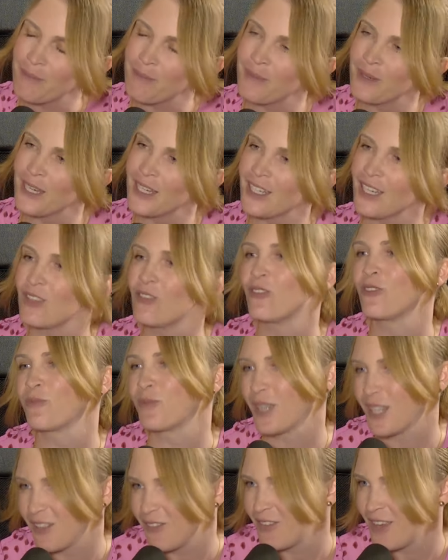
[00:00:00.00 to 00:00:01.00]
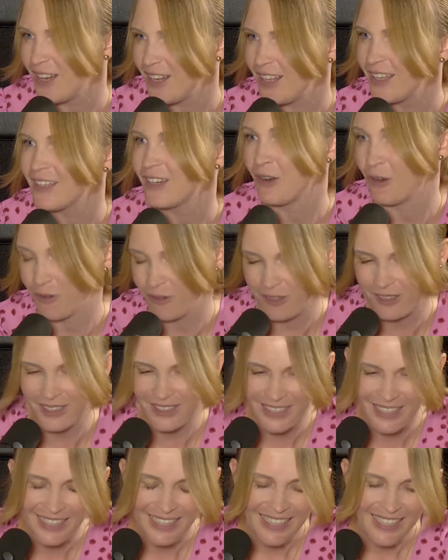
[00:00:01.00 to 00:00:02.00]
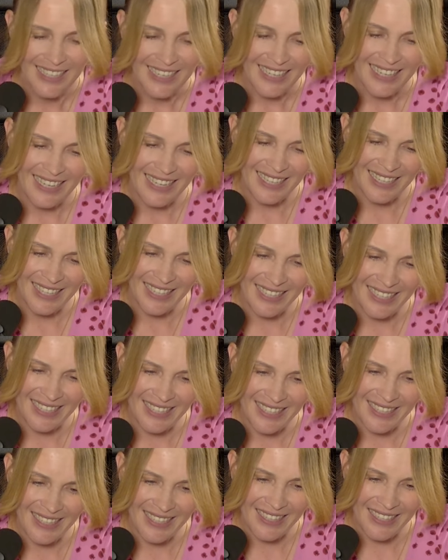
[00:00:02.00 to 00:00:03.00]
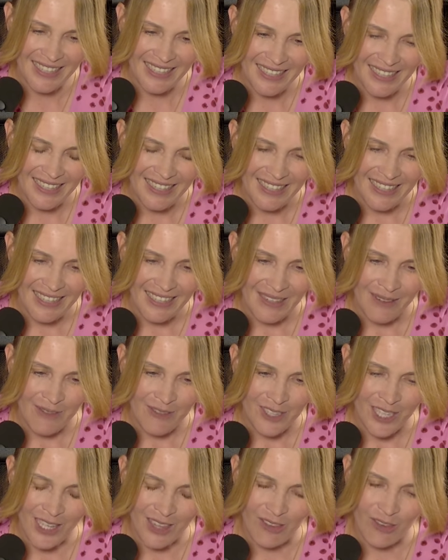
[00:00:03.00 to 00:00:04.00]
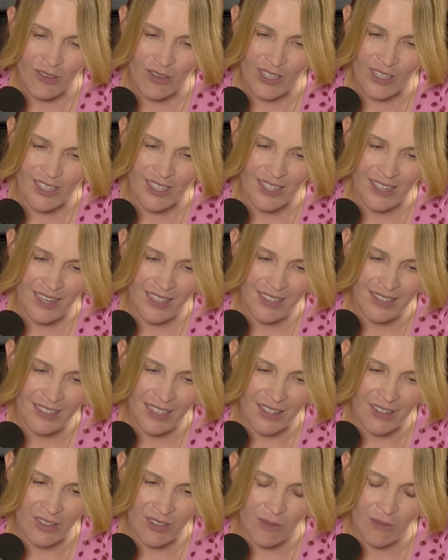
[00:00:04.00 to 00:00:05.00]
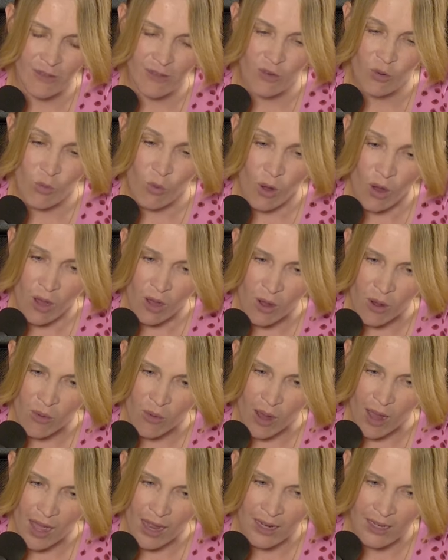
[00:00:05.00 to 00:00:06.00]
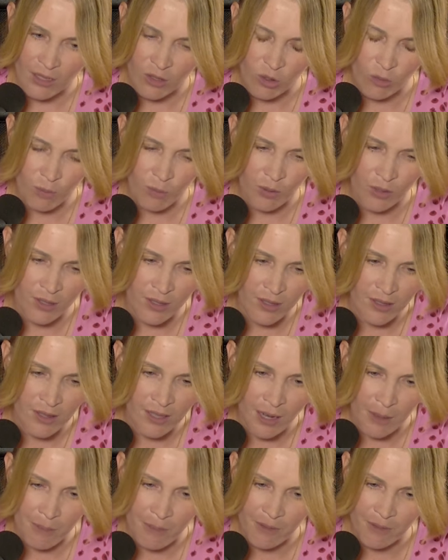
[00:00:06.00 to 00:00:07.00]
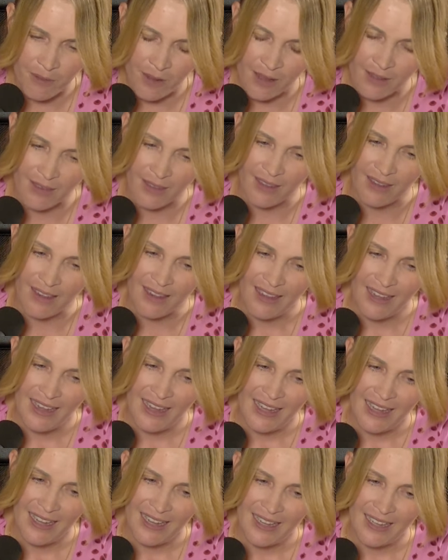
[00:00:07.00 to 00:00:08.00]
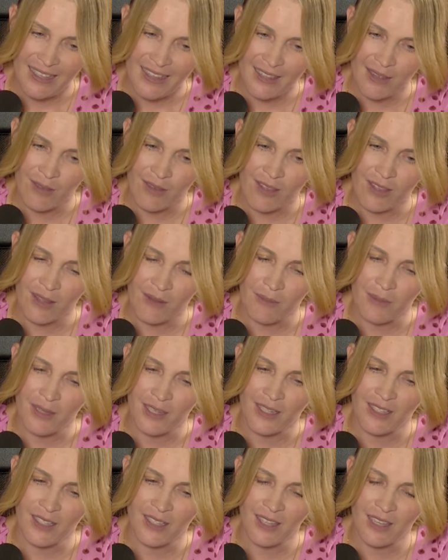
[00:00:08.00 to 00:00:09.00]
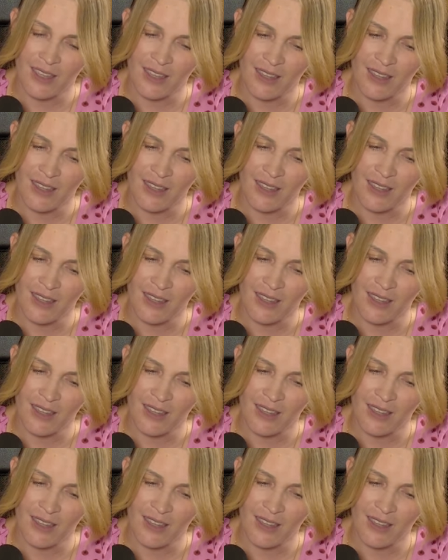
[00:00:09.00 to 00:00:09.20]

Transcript: przeszedł już przez wiele rąk. E, wszedł tu nasz realizator i mówił: Wow, ale tu pozdrapywany. Ja chciałam cię zapytać, czy ten